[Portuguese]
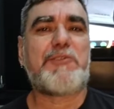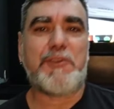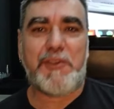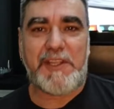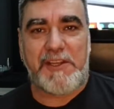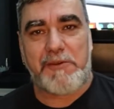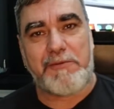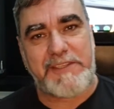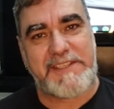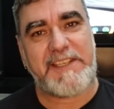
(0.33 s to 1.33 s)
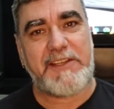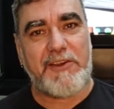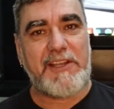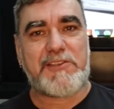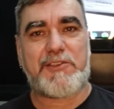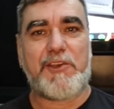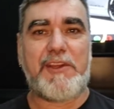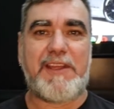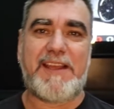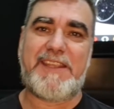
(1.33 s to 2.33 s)
Tudo legal com você? Olha
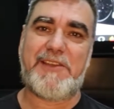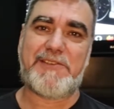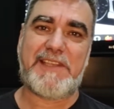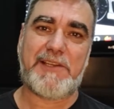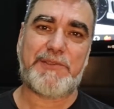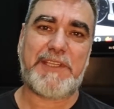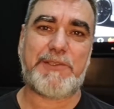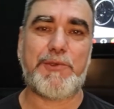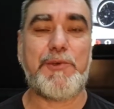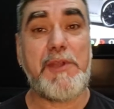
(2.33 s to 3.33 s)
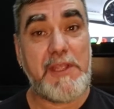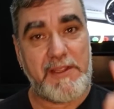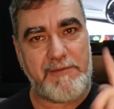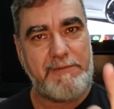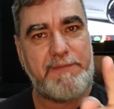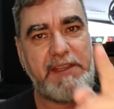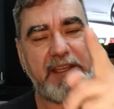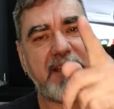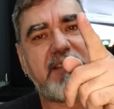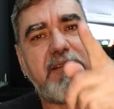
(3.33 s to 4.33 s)
só, aqui é o Zago Tatu. Vim
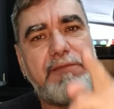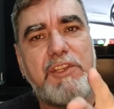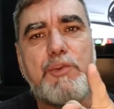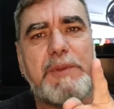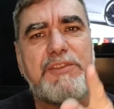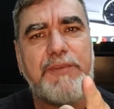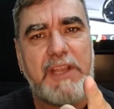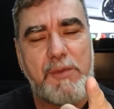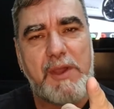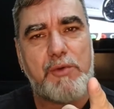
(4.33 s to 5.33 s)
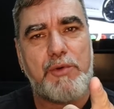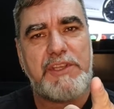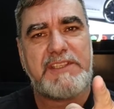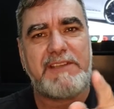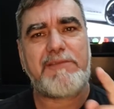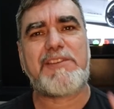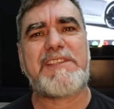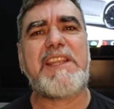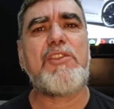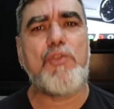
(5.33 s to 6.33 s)
nesse vídeo para te falar uma coisa.
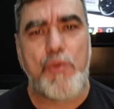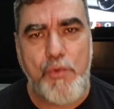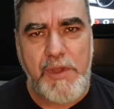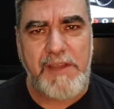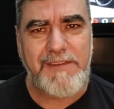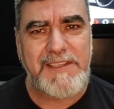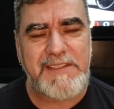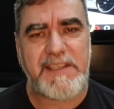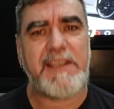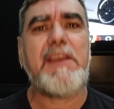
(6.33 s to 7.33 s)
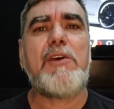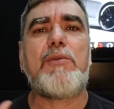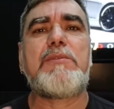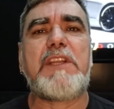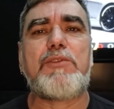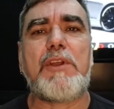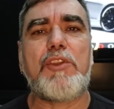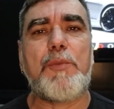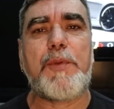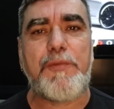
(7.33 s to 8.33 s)
Você nunca vai ser um
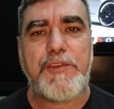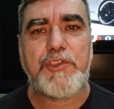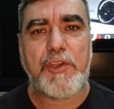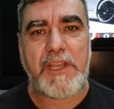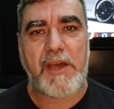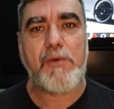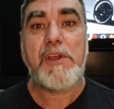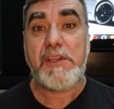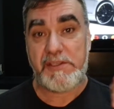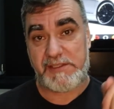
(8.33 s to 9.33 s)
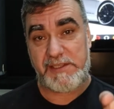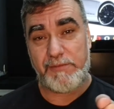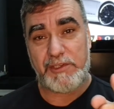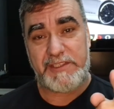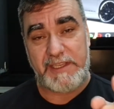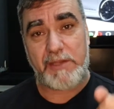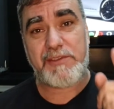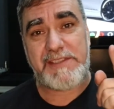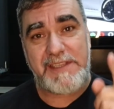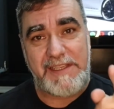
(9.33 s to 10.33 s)
tatuador profissional se você não
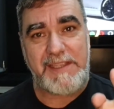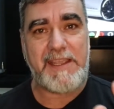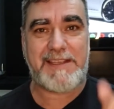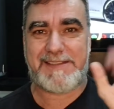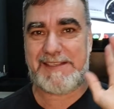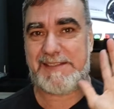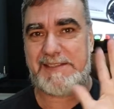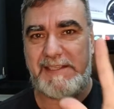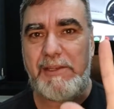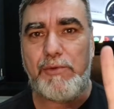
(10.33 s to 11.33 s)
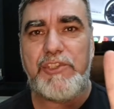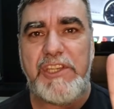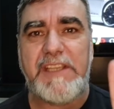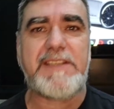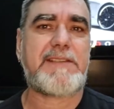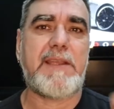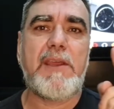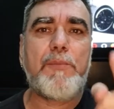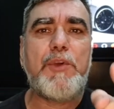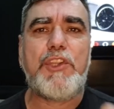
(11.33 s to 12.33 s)
seguir essas 5 dicas
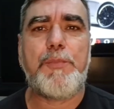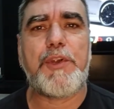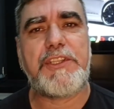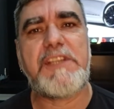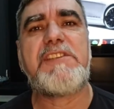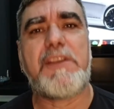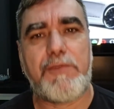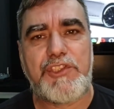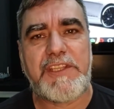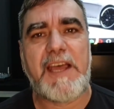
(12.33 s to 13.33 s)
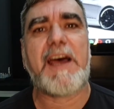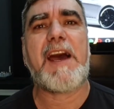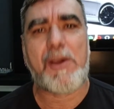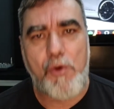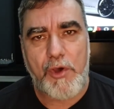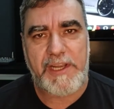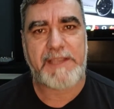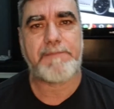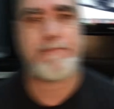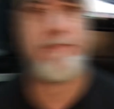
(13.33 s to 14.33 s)
muito importantes que eu vou te dar agora.